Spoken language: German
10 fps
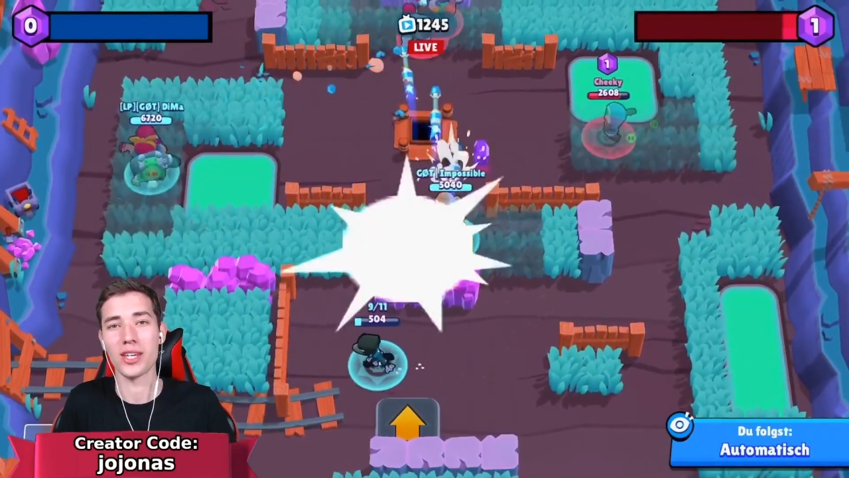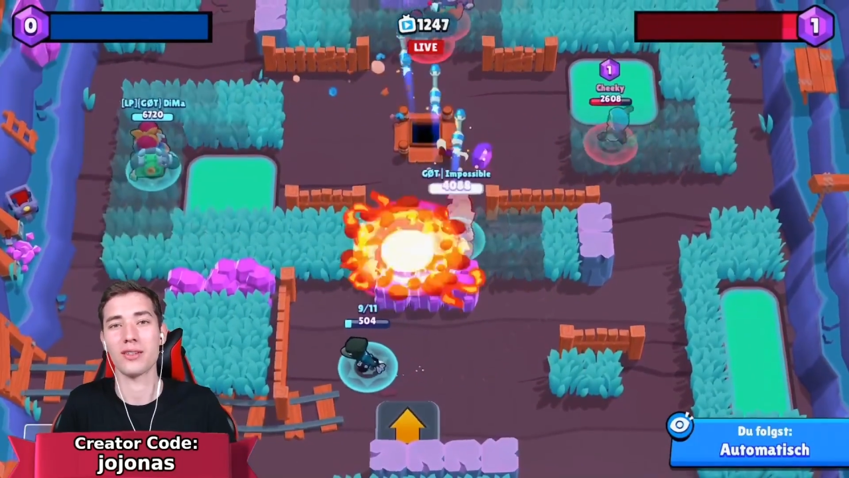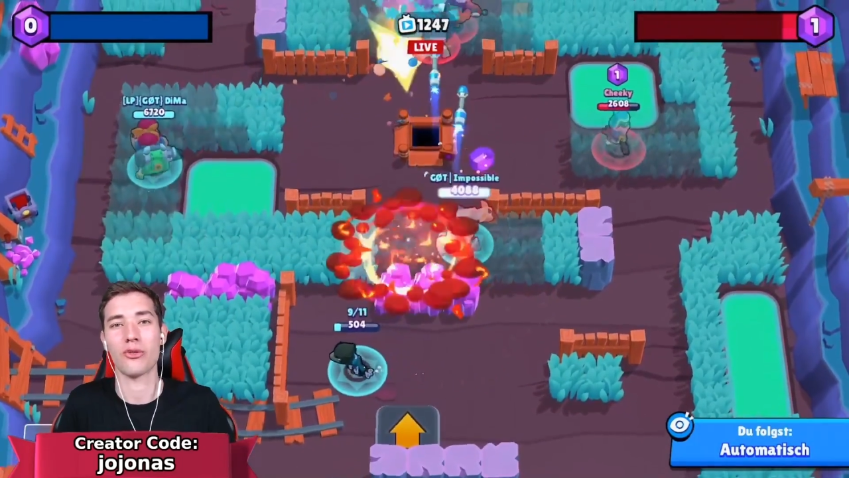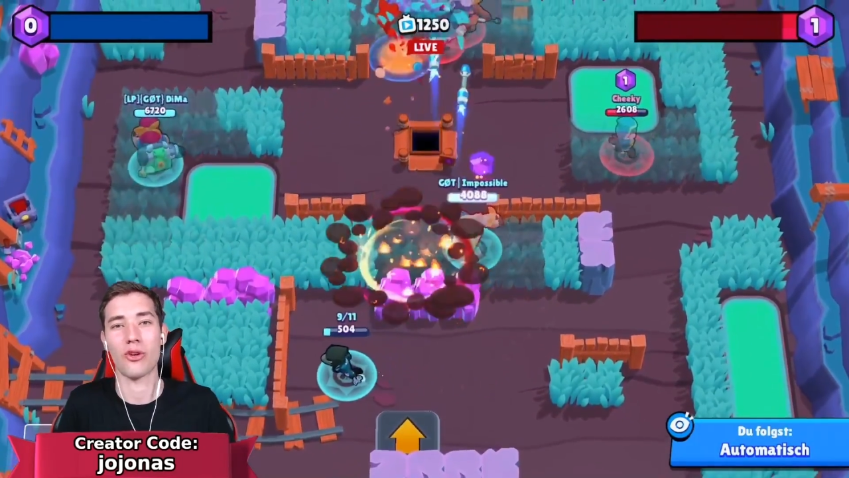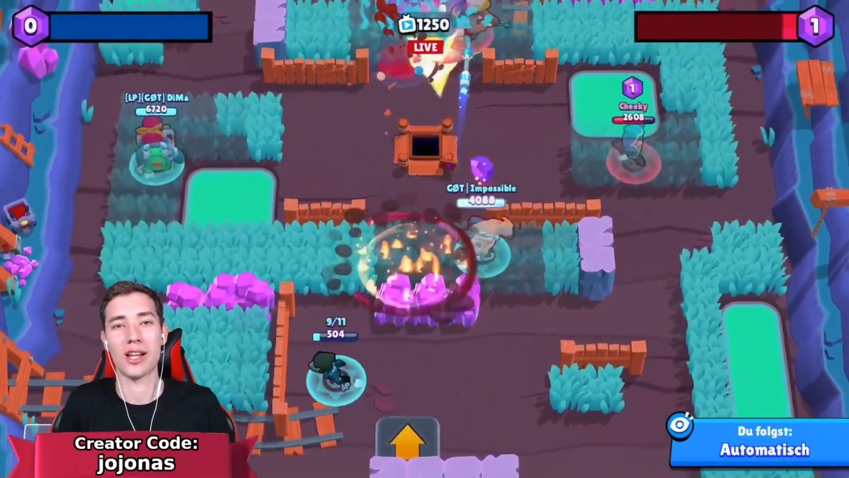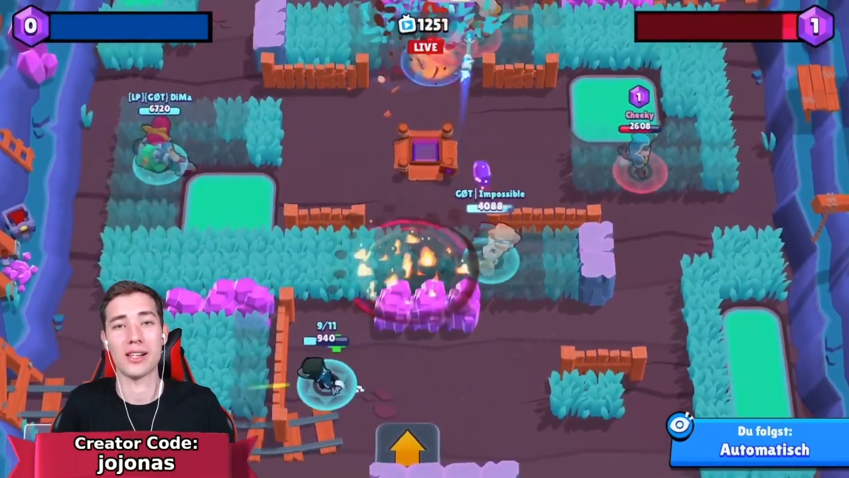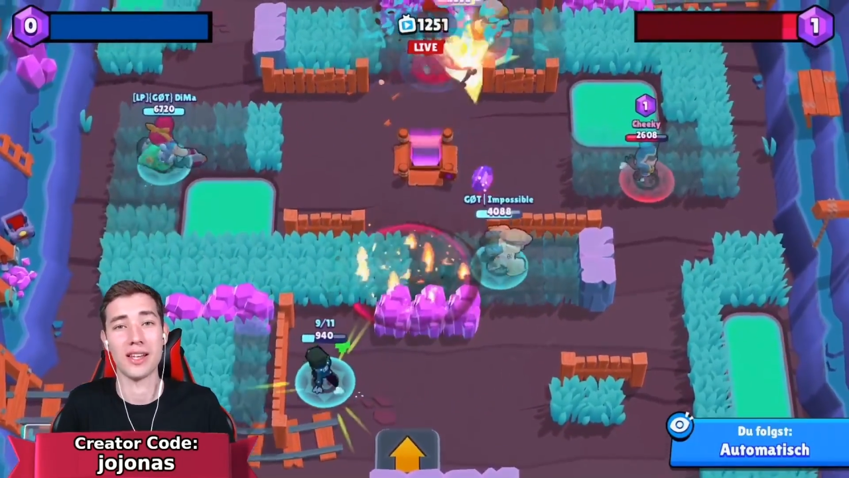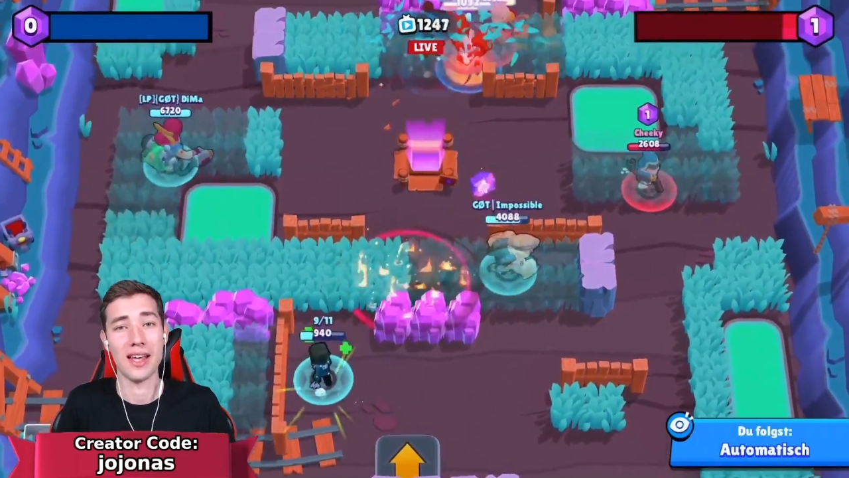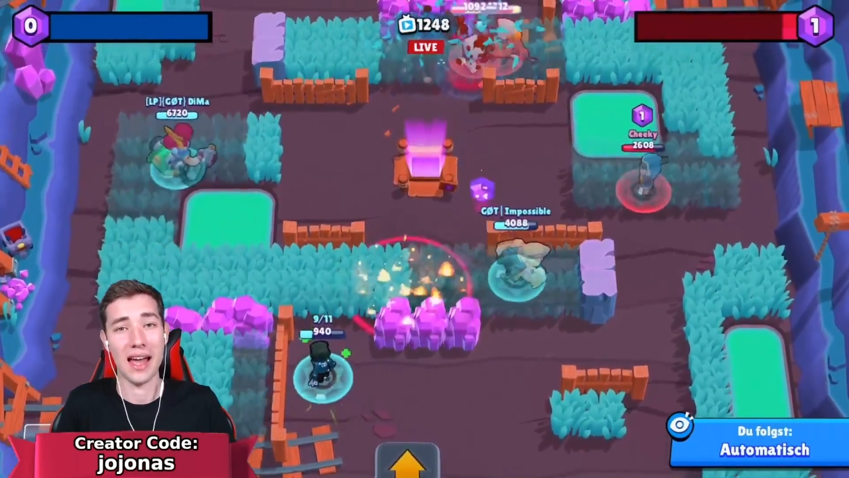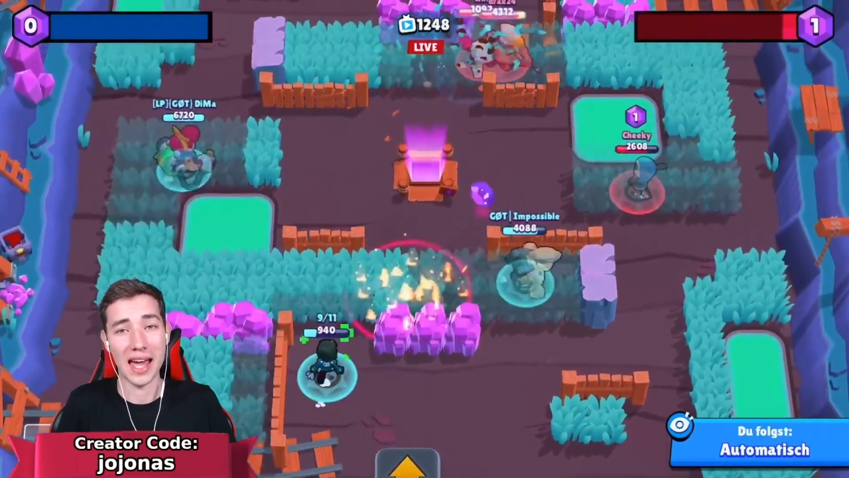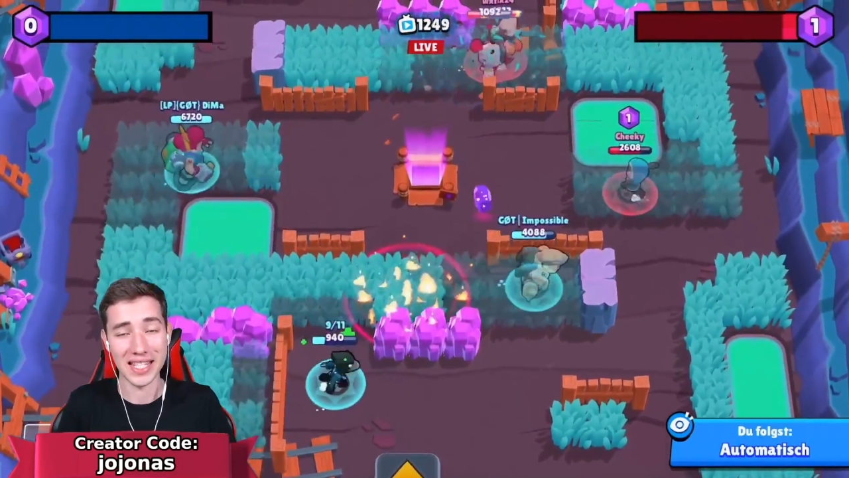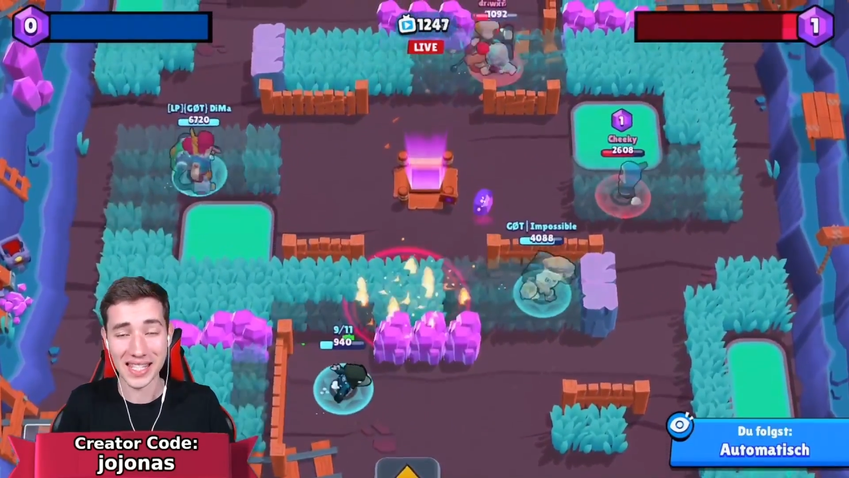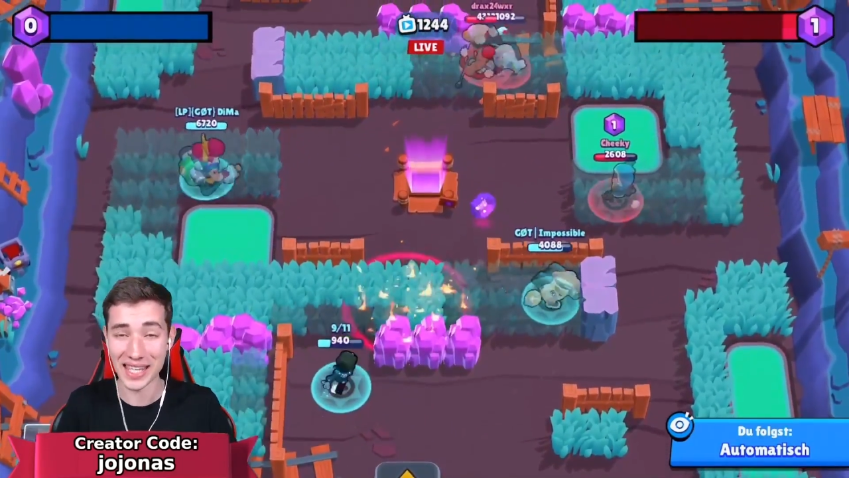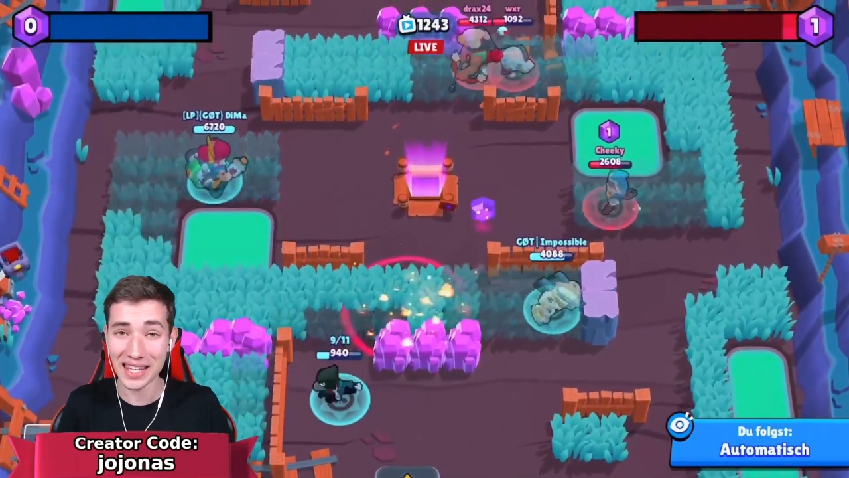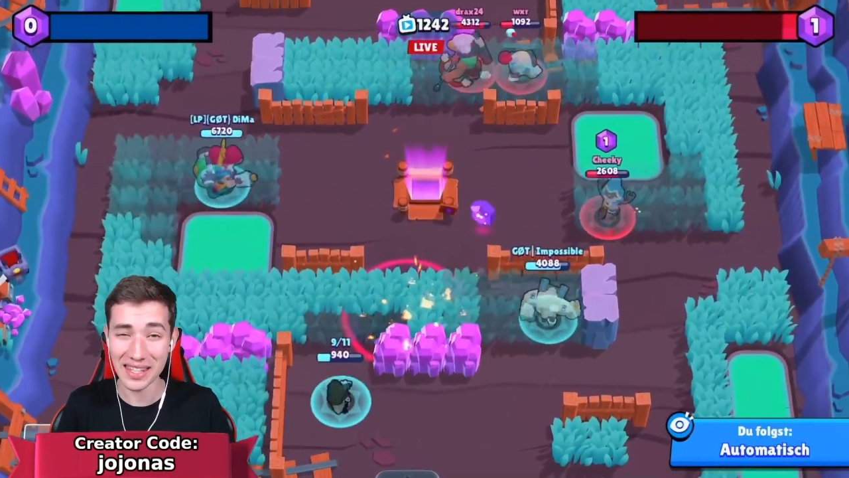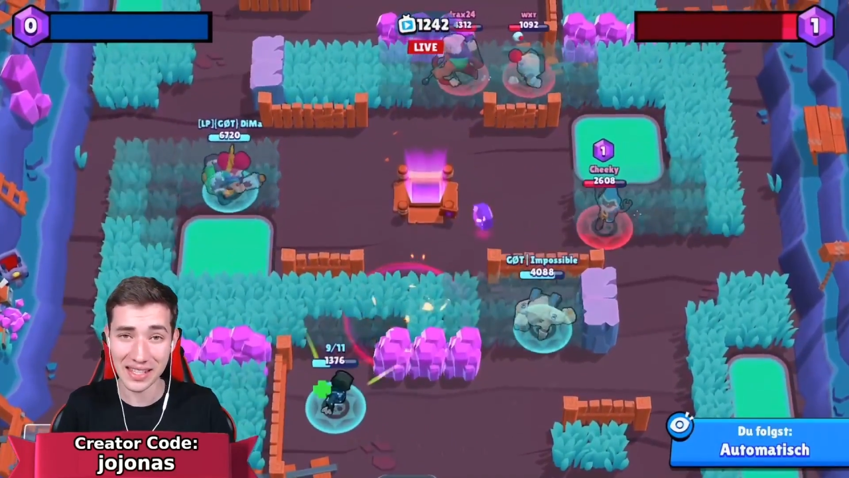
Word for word: jeden Fall ein Skin,